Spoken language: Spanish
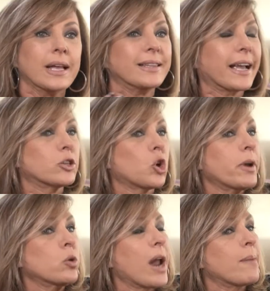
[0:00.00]
de que
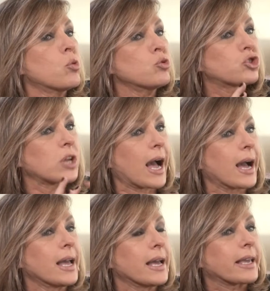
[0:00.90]
tomen una musa,
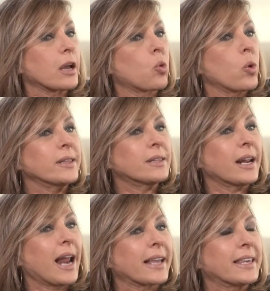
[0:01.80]
que
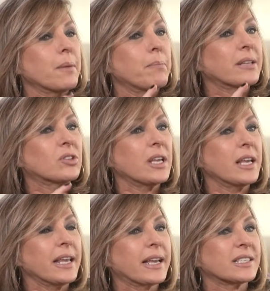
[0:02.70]
encuentren a quién
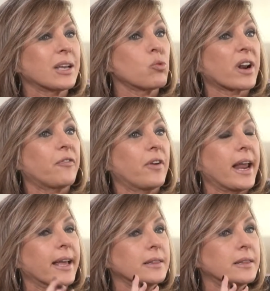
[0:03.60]
vestir y que sea un
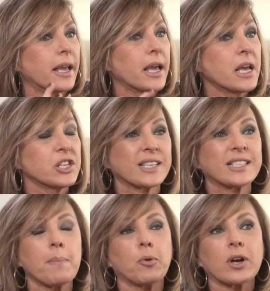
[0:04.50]
referente, ya
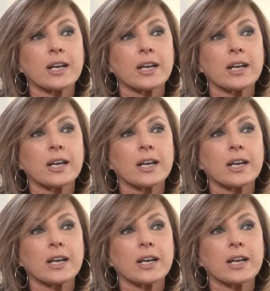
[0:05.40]
sea por